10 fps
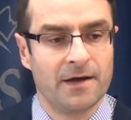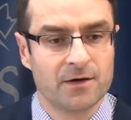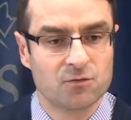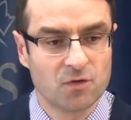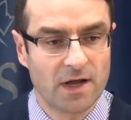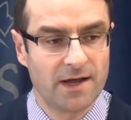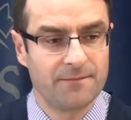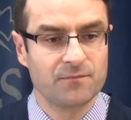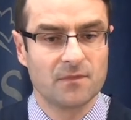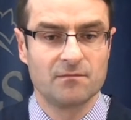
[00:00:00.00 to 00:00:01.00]

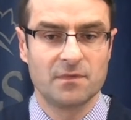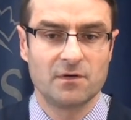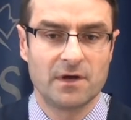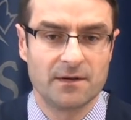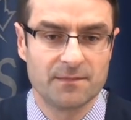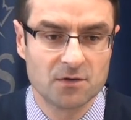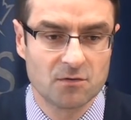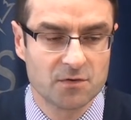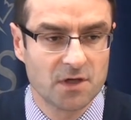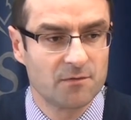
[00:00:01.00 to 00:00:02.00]
które były,
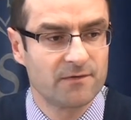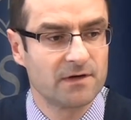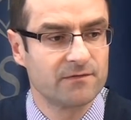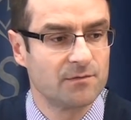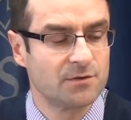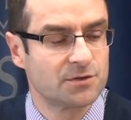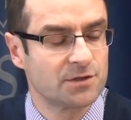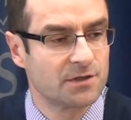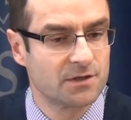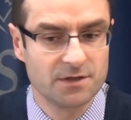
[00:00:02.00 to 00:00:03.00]
będą podejmowane w
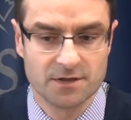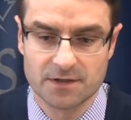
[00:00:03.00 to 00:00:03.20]
najbliższych